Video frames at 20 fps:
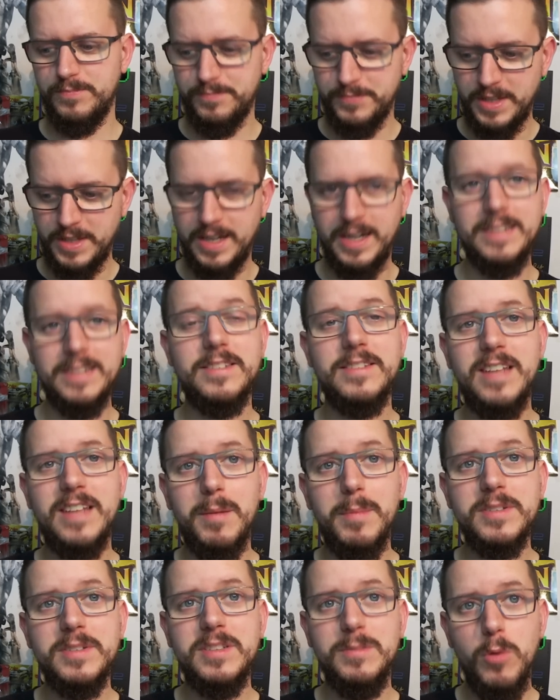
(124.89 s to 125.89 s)
ja, hatte
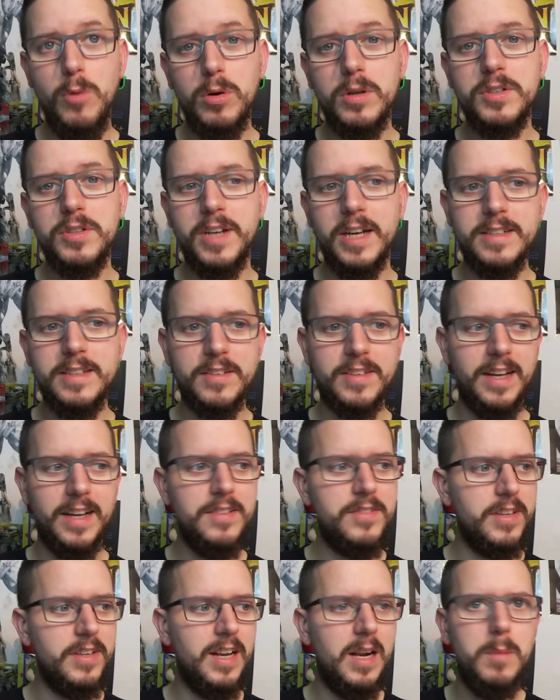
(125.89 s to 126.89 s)
damals die Möglichkeit, das
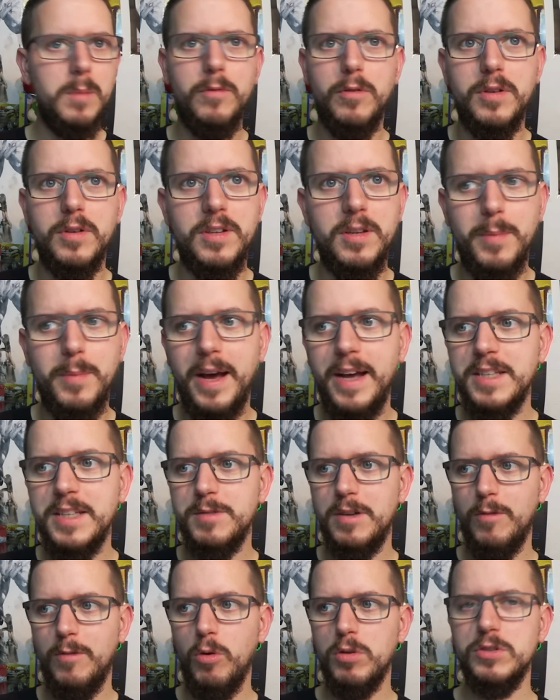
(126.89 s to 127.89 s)
Ganze innerhalb von, ich sag mal, ein,
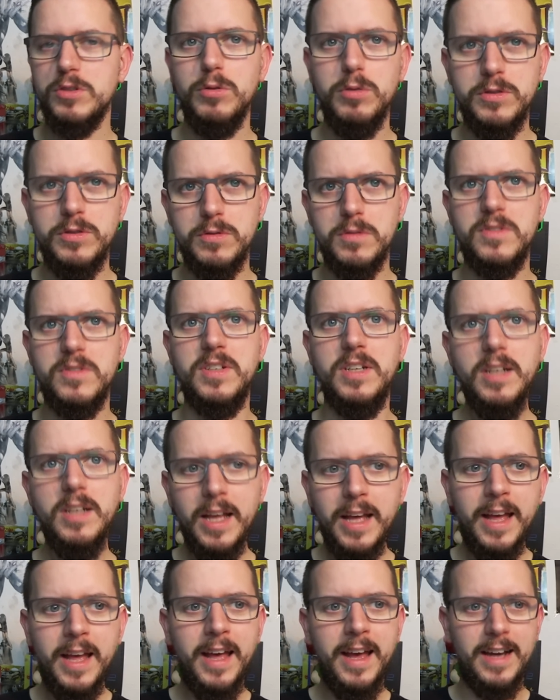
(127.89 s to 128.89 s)
zwei Wochen durchzuziehen,
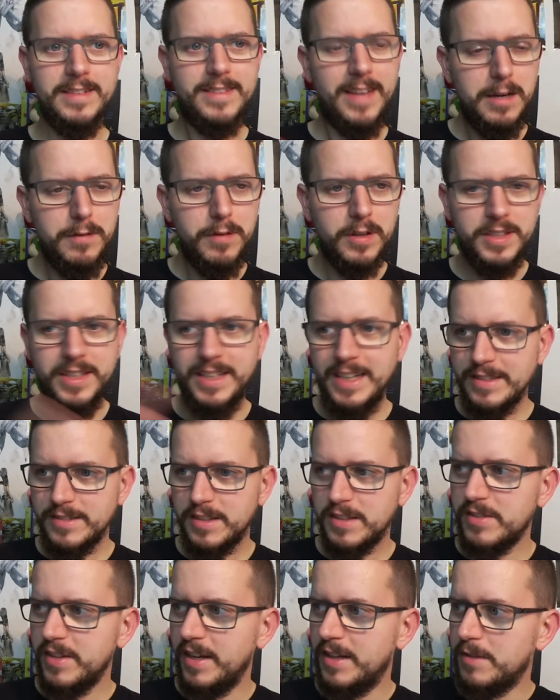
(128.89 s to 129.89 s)
hat einfach die
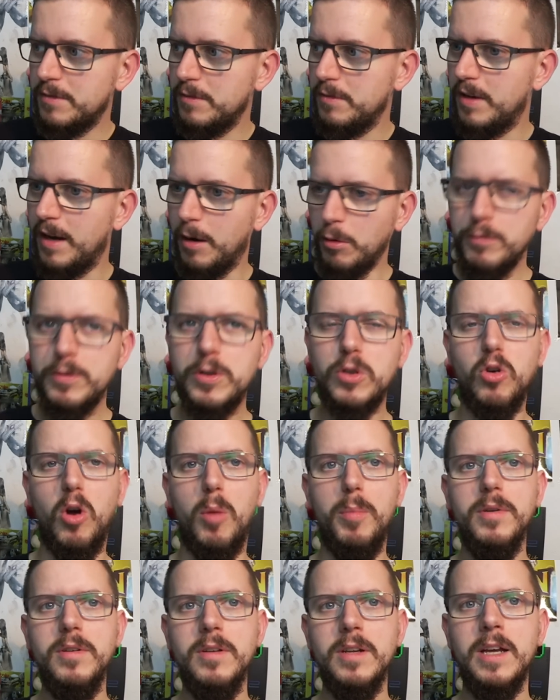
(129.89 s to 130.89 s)
ganze Zeit
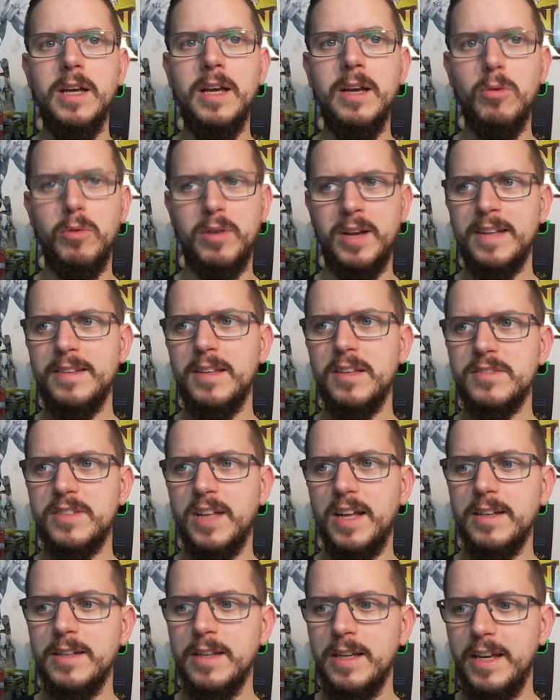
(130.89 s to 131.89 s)
aufgenommen und hat das
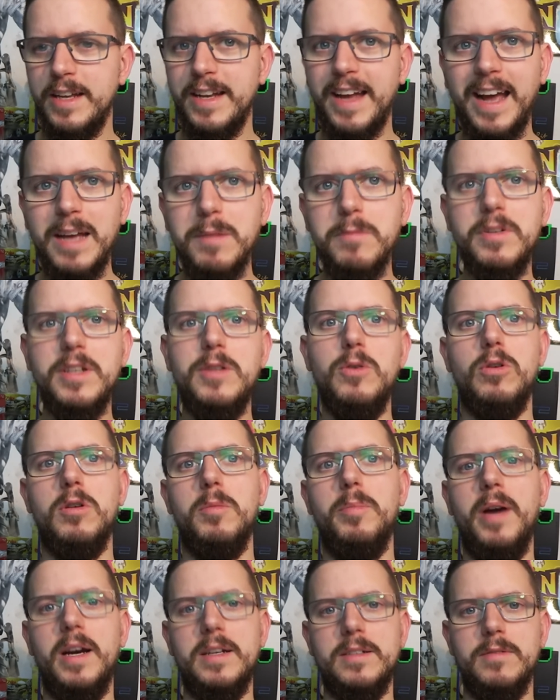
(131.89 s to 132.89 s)
dann in ein Video
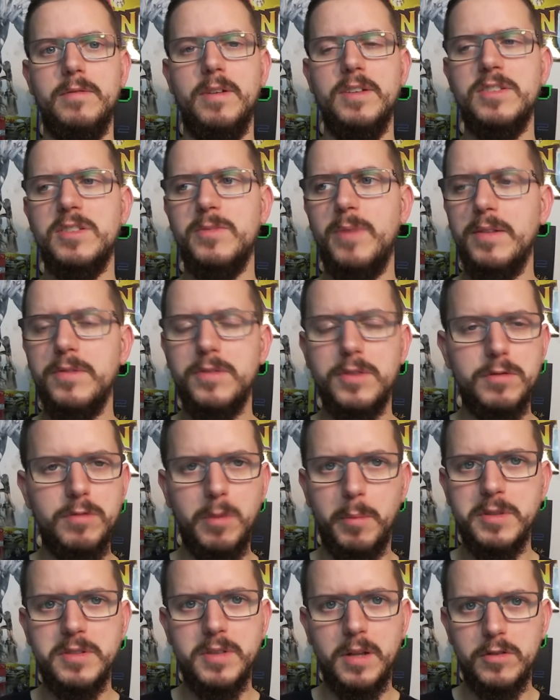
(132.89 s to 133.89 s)
gepackt, was 20,
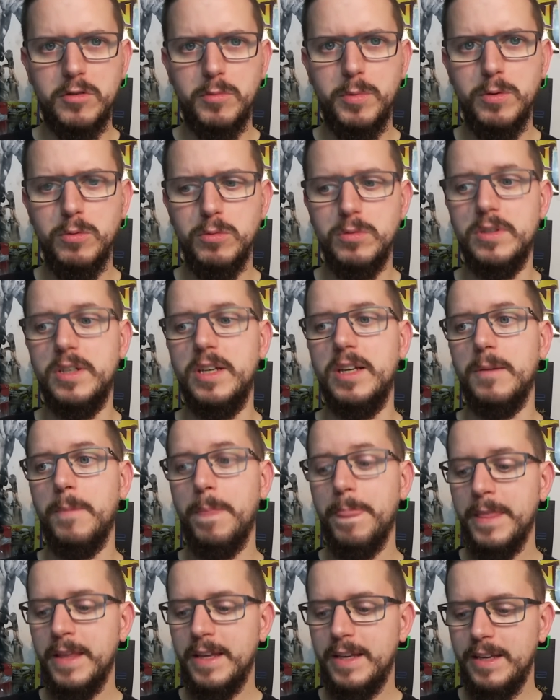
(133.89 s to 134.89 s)
25 Minuten ging.
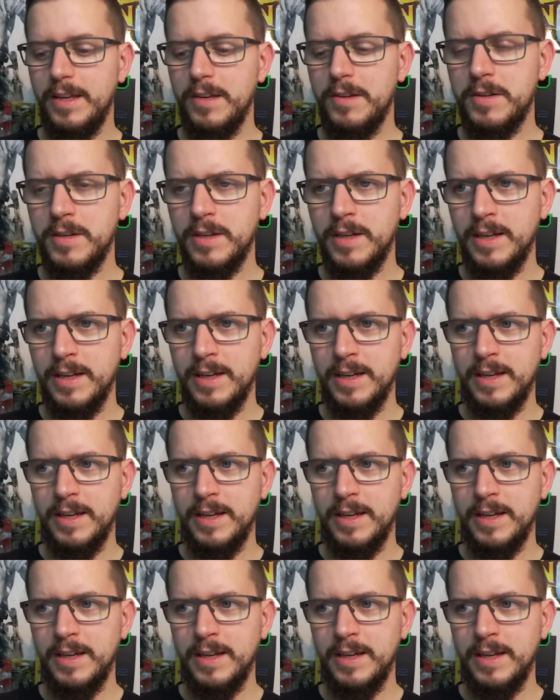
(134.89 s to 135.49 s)
Ich